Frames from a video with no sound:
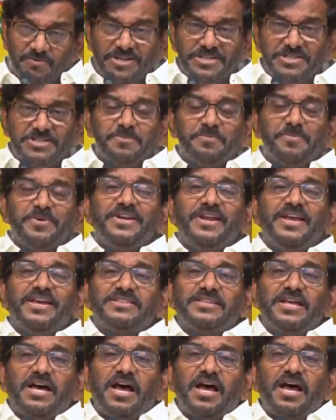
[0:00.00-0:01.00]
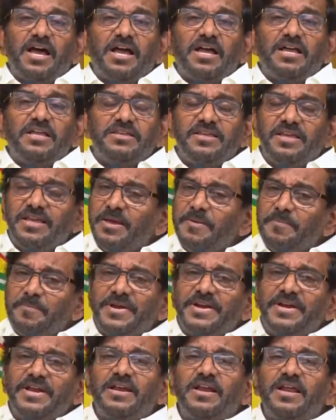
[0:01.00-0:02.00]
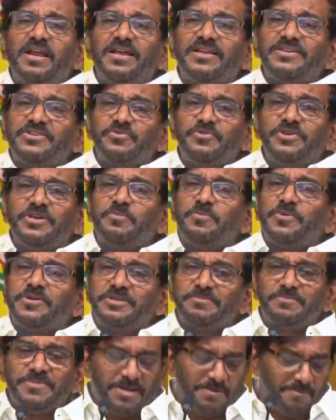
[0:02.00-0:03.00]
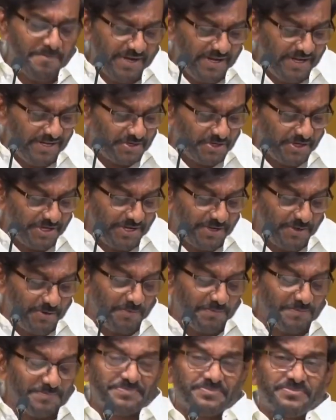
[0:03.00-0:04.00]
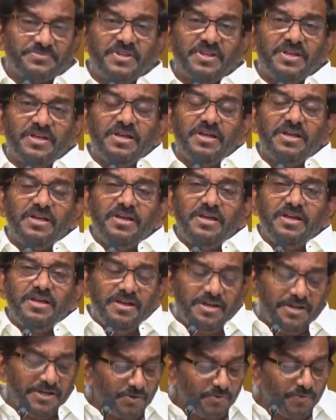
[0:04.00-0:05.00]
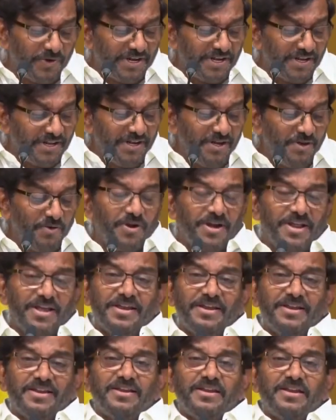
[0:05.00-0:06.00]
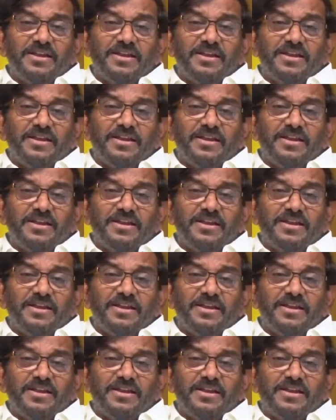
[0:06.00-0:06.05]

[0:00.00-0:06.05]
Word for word: ఇది వైసీపీ నేత ఏ పనైనా లంచం ఇవ్వకపోతే మా ఎమ్మెల్యే చేయడు ఇటువంటి ఎన్నుండే